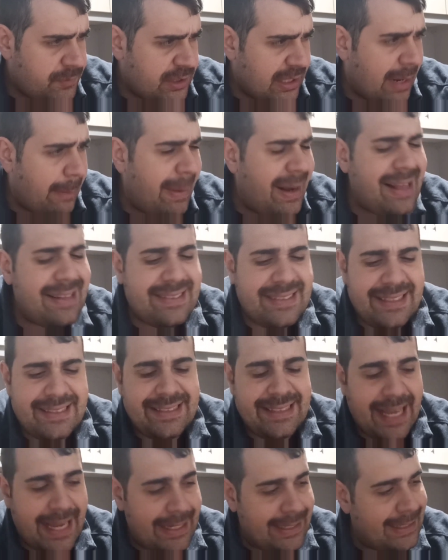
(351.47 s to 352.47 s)
Cioè la mela si
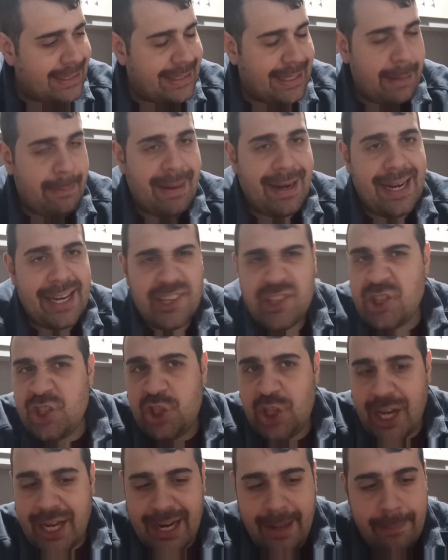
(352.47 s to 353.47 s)
sente, ma
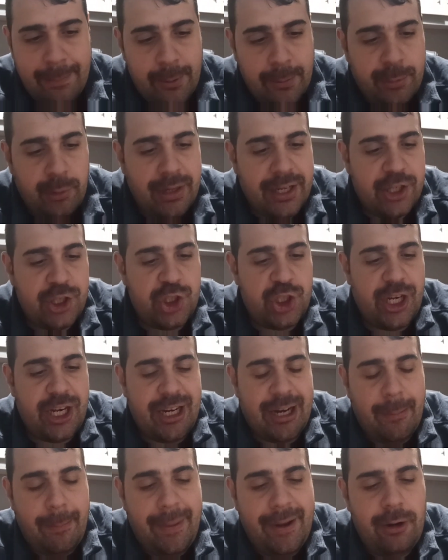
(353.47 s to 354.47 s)
leggera, proprio
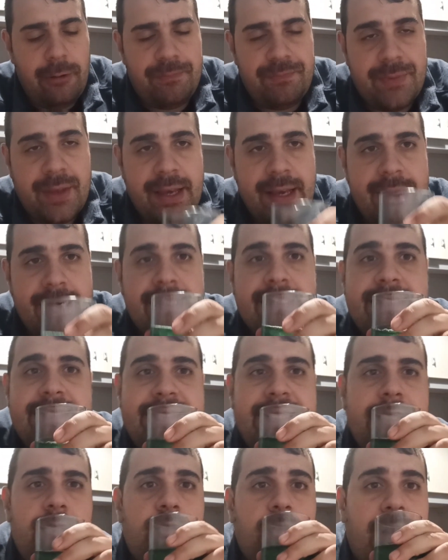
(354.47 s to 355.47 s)
leggera, però
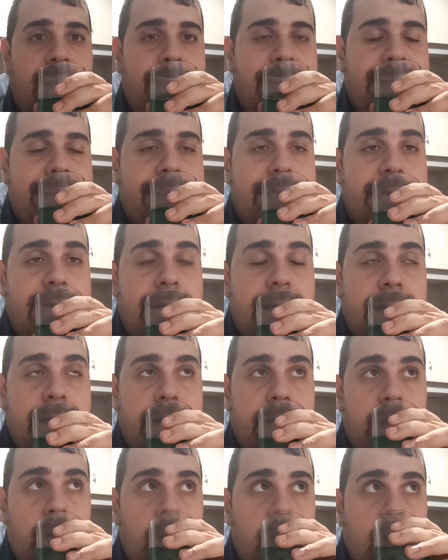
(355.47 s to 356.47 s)
sento la menta
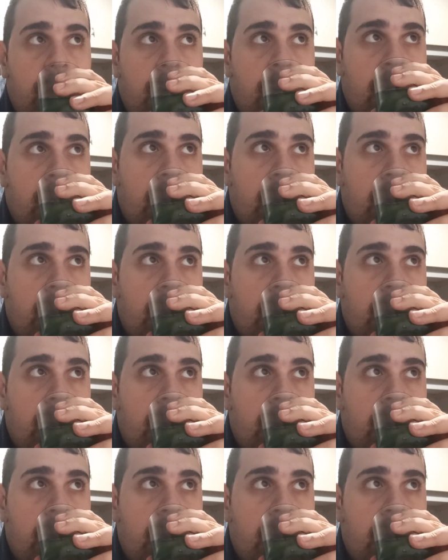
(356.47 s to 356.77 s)
anche.